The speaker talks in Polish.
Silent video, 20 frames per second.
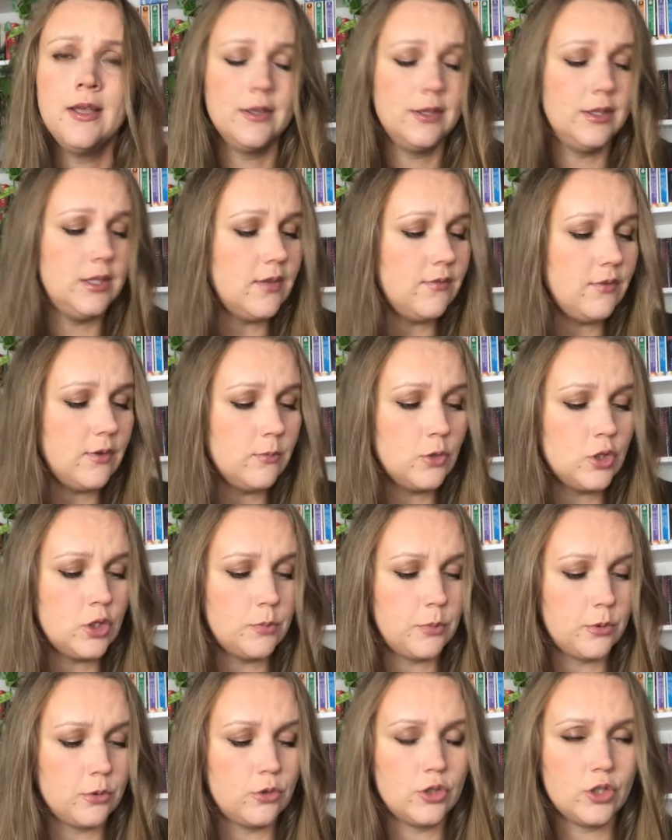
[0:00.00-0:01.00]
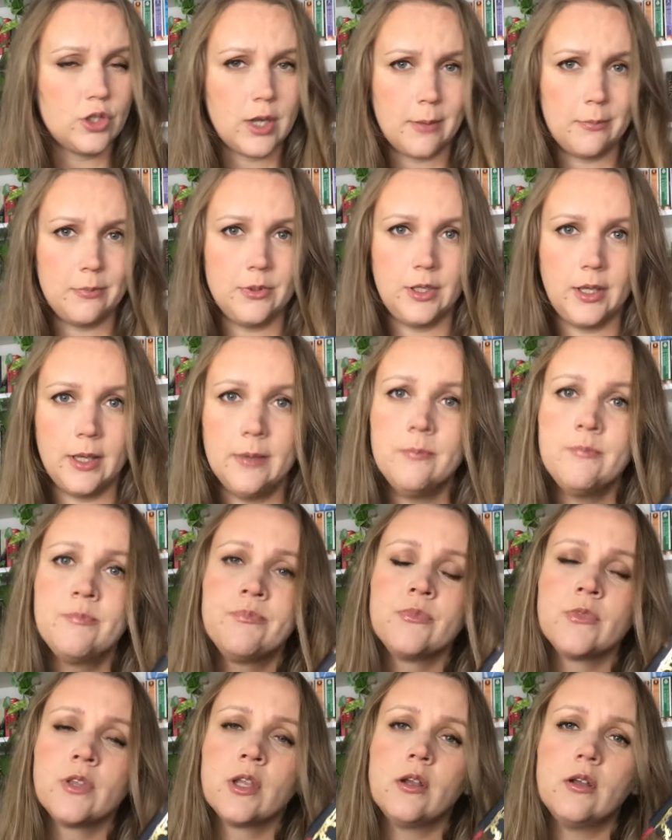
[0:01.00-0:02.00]
Nie wiem, czy potrzebnie,
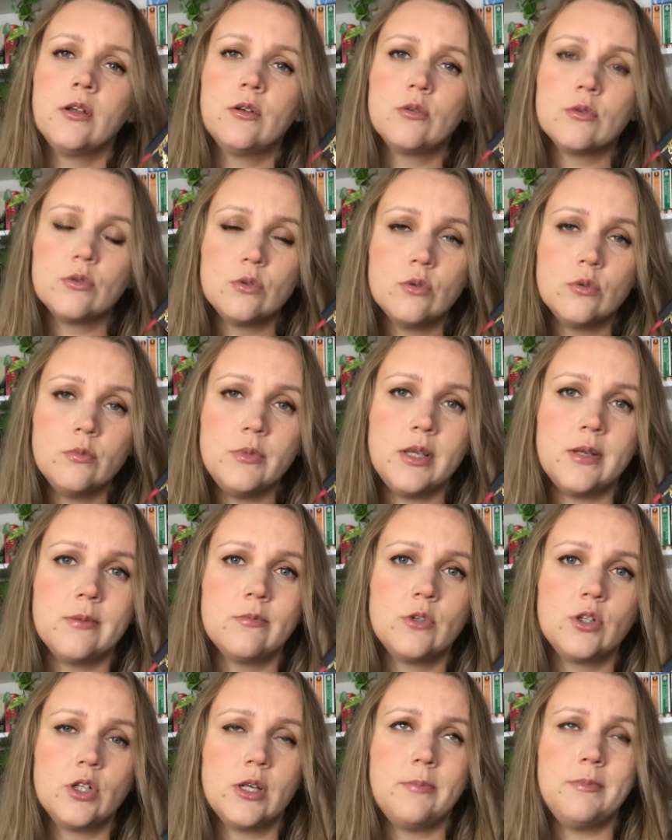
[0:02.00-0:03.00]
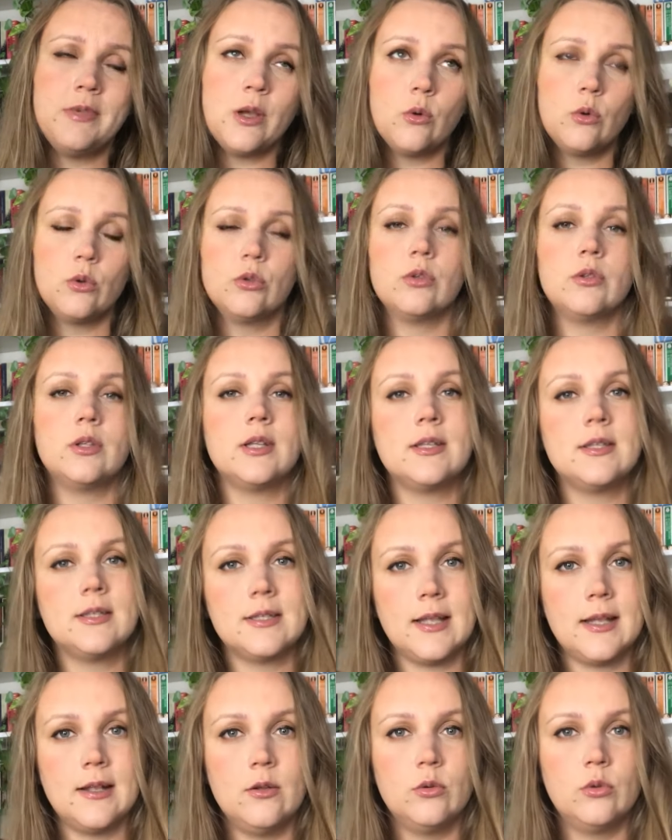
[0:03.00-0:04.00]
Rozumiem, że miało to na
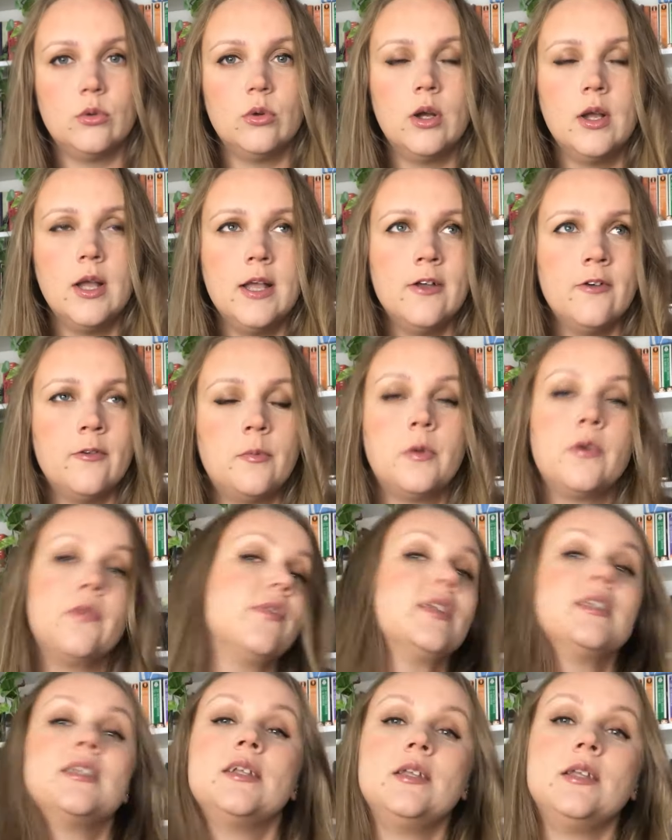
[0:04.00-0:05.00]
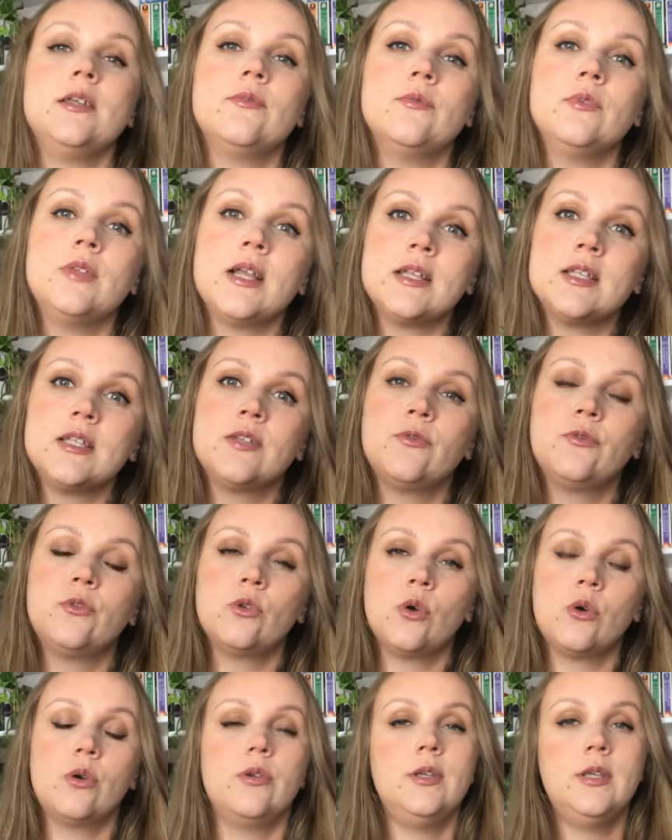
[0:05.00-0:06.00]
celu wprowadzenie w nas w to,